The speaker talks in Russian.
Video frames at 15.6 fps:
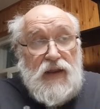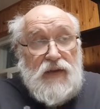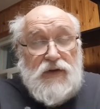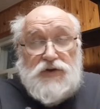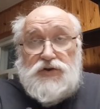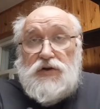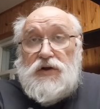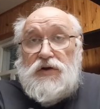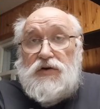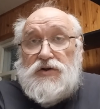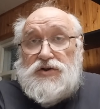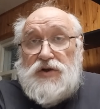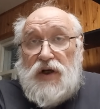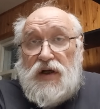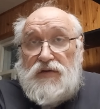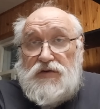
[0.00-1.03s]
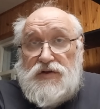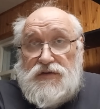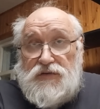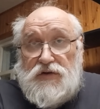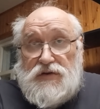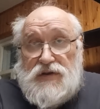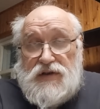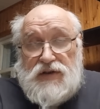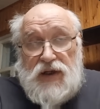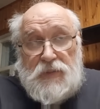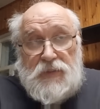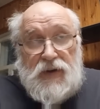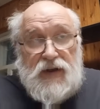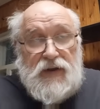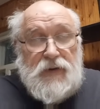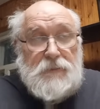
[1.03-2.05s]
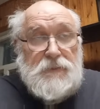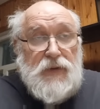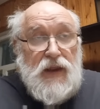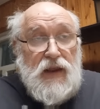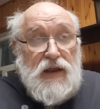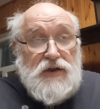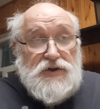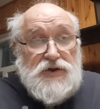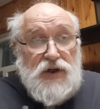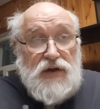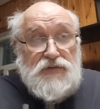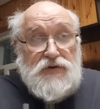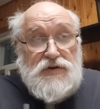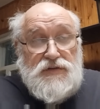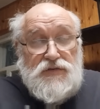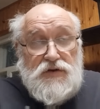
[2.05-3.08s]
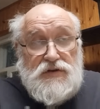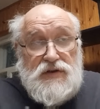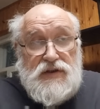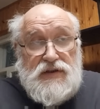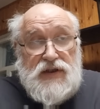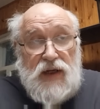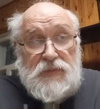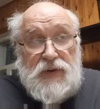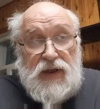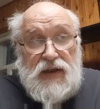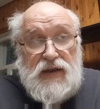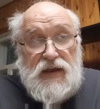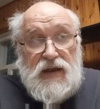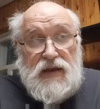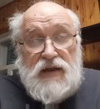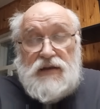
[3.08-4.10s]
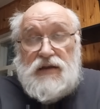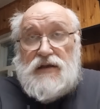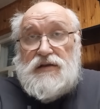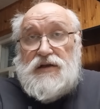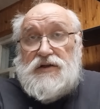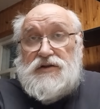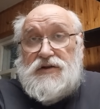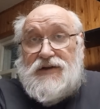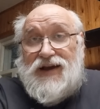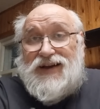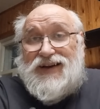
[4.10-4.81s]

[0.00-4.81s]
Значит, что такое шаровое звездное скопление? Шаровое звездное скопление – это, значит,